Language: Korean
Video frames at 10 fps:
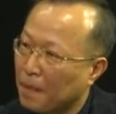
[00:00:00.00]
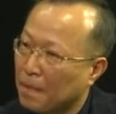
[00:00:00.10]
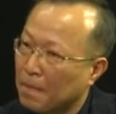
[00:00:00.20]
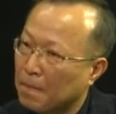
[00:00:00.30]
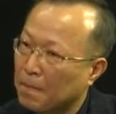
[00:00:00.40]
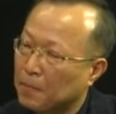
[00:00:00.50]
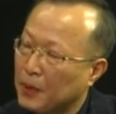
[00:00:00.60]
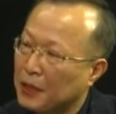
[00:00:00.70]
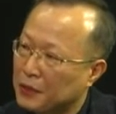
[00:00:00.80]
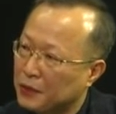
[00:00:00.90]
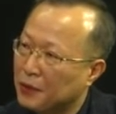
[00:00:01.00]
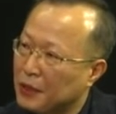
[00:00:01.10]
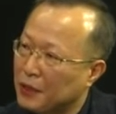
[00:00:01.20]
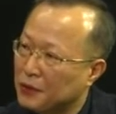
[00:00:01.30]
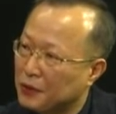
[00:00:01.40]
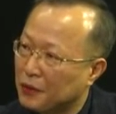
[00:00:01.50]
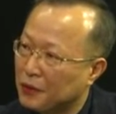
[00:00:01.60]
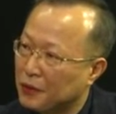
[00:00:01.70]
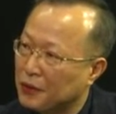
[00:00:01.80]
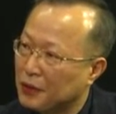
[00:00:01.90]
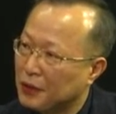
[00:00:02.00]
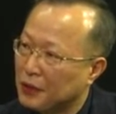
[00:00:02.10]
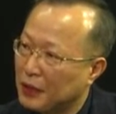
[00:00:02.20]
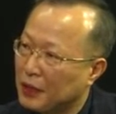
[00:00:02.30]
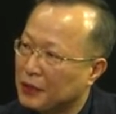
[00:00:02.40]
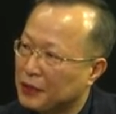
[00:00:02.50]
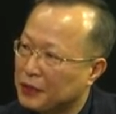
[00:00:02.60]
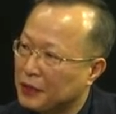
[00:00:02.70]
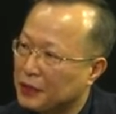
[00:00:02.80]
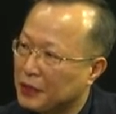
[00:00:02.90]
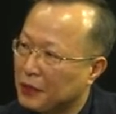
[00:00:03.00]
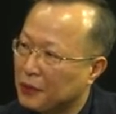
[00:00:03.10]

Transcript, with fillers: 음, 빨리 치료를 할 수 있도록 하는 것이 이제